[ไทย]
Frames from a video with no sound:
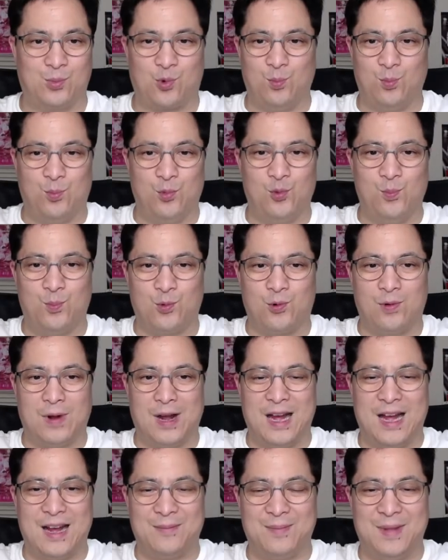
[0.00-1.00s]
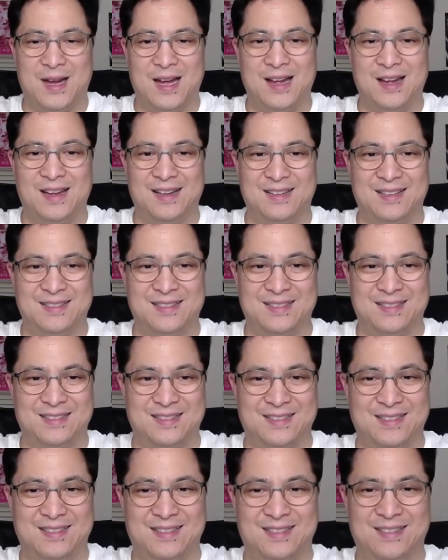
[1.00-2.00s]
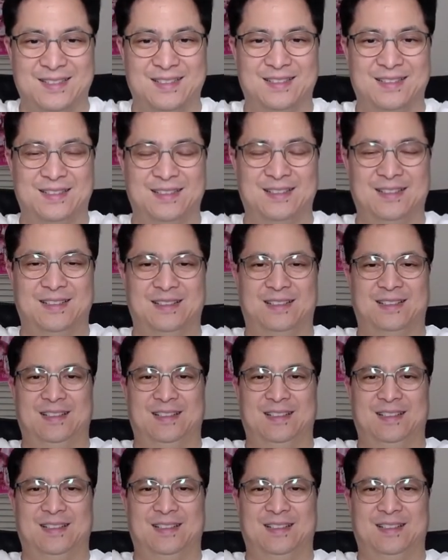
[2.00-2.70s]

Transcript: มุมกว้างมากเนี่ย